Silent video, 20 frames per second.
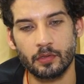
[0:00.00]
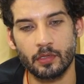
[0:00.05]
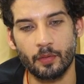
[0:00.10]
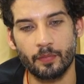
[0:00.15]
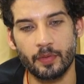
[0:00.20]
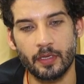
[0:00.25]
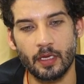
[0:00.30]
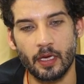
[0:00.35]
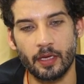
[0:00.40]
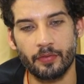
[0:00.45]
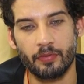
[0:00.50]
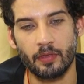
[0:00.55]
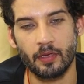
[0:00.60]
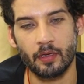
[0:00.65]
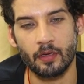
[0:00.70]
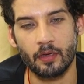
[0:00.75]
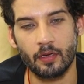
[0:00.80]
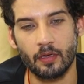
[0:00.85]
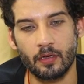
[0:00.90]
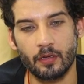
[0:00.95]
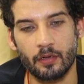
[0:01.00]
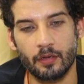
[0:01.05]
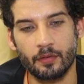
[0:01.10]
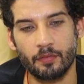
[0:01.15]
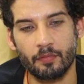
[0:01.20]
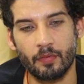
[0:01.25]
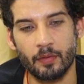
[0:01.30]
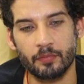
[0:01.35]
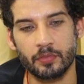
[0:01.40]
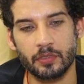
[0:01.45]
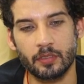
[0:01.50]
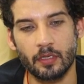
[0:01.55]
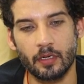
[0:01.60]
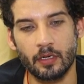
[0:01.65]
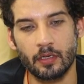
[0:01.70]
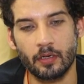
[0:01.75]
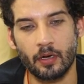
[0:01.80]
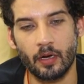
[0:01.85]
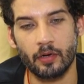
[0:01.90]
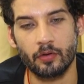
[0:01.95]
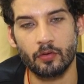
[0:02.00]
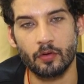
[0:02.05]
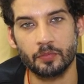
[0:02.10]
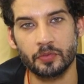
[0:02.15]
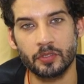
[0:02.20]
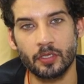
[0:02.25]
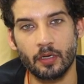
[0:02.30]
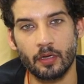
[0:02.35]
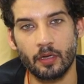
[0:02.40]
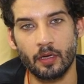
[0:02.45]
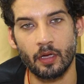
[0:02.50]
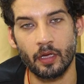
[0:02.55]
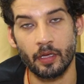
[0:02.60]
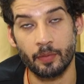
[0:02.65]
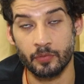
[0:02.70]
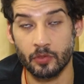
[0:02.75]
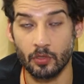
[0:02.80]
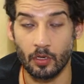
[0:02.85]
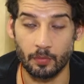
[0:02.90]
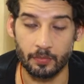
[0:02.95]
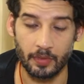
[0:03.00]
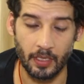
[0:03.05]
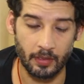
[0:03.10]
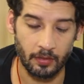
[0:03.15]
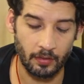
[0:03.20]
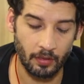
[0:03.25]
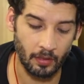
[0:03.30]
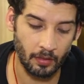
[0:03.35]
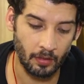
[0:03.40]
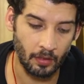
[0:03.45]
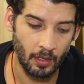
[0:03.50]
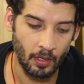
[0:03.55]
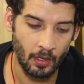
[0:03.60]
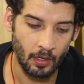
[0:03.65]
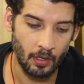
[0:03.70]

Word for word: तभी आई थिंक आई एम स्टिल ट्राई टू एब्जॉर्ब दैट थिंग